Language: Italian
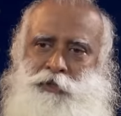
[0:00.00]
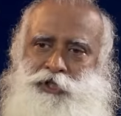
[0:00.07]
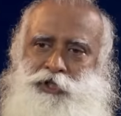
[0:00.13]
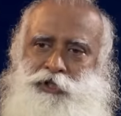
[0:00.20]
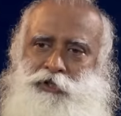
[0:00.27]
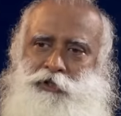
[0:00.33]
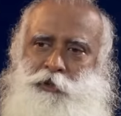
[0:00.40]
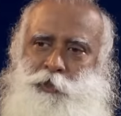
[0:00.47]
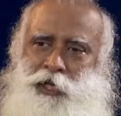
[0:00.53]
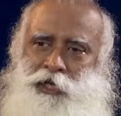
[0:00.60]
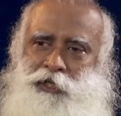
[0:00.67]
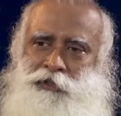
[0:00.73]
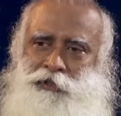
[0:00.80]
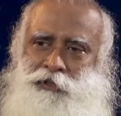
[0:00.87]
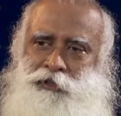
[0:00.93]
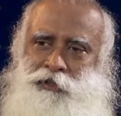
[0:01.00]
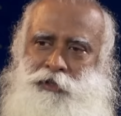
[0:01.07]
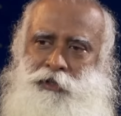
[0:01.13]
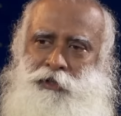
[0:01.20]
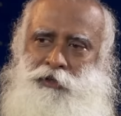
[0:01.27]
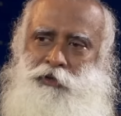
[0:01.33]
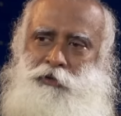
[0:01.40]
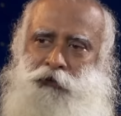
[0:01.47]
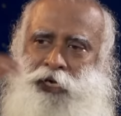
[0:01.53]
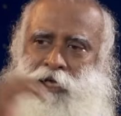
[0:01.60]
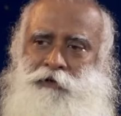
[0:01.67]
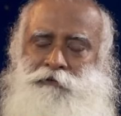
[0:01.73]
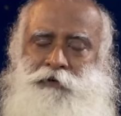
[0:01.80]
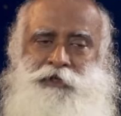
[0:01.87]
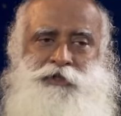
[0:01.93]
sul pianeta.
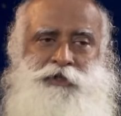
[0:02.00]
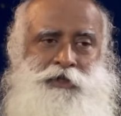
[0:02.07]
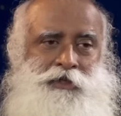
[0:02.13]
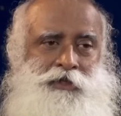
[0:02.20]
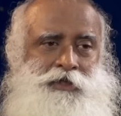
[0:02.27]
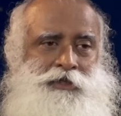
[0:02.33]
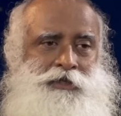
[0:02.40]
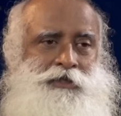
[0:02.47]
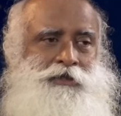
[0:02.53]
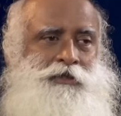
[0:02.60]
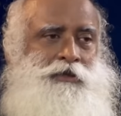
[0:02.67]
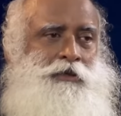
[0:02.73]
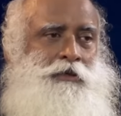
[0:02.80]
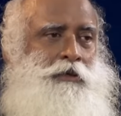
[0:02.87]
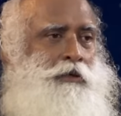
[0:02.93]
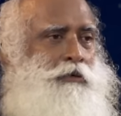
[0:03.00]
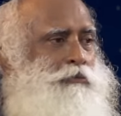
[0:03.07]
Stai fabbricando questo